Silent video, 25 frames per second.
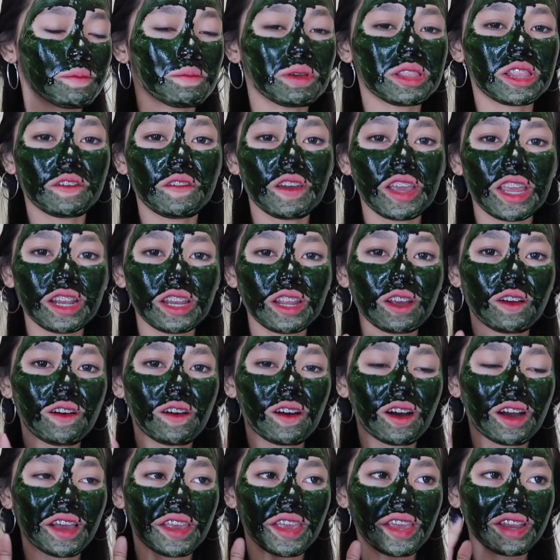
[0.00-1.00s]
BTW ini
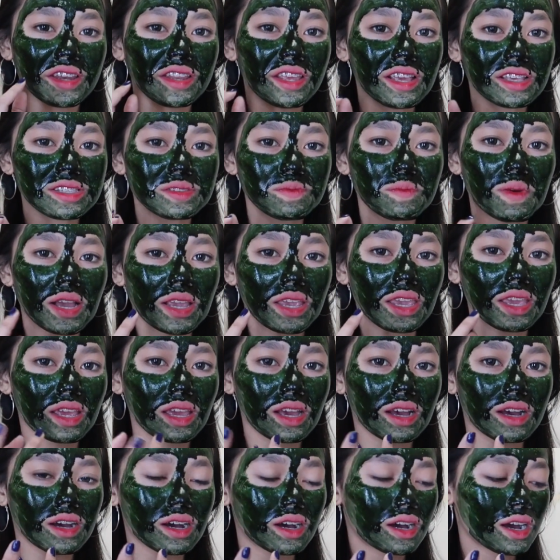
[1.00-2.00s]
kok kayak dia
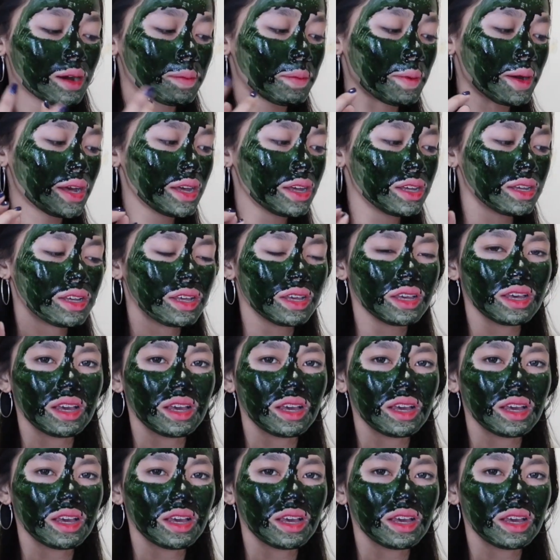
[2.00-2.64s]
semakin uh, apa